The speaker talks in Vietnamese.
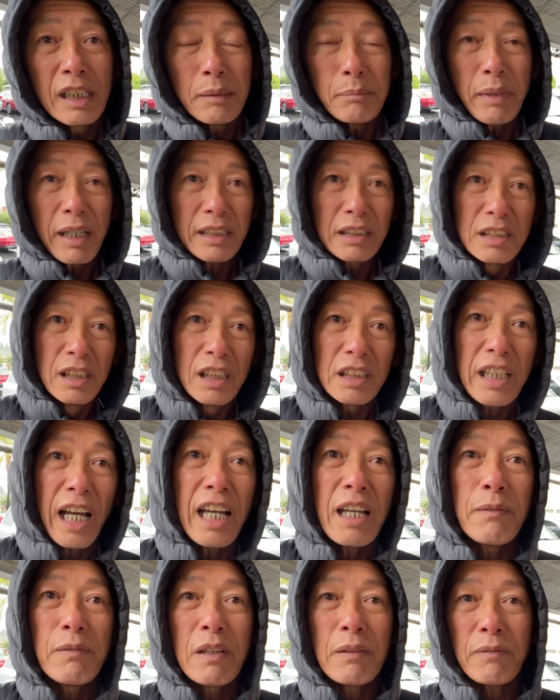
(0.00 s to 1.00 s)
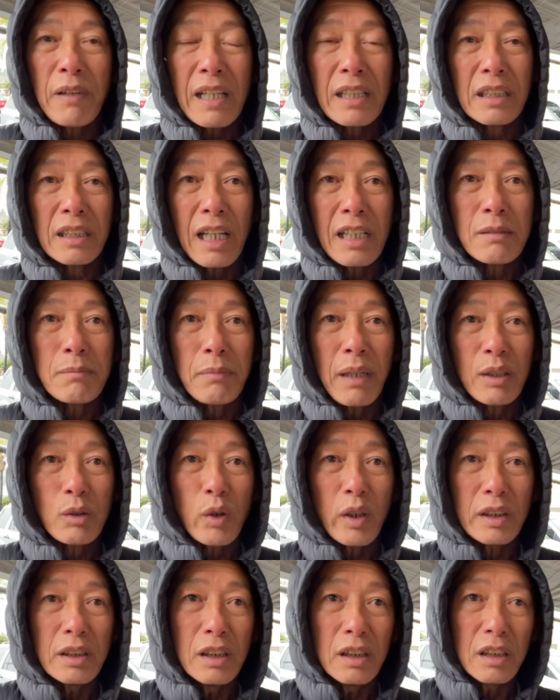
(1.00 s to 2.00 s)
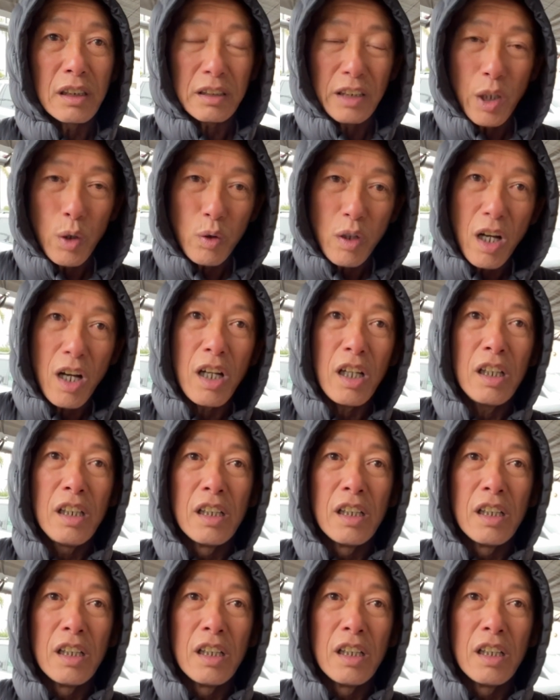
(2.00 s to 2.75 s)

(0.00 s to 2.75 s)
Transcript: mà chưa thấy VinFast lăn bánh ngoài đường điều đó